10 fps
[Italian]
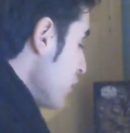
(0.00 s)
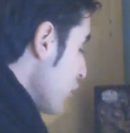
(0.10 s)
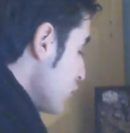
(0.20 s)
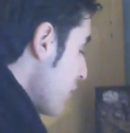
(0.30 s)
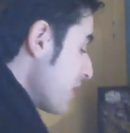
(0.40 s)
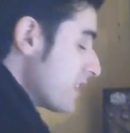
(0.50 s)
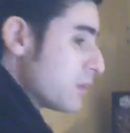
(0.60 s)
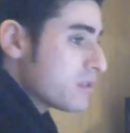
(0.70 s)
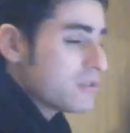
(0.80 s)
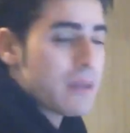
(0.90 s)
non lo so perché
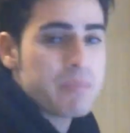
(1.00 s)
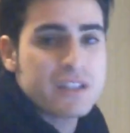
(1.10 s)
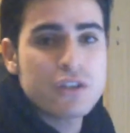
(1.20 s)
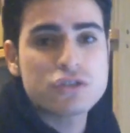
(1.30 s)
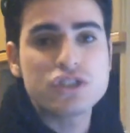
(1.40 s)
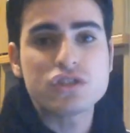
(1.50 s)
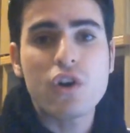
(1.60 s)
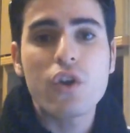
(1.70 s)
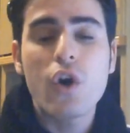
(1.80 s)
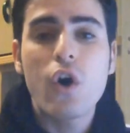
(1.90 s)
di questo tappetino ci
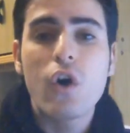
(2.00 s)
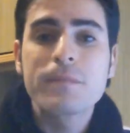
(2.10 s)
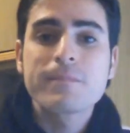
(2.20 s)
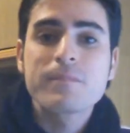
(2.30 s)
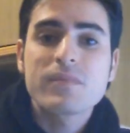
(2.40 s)
sono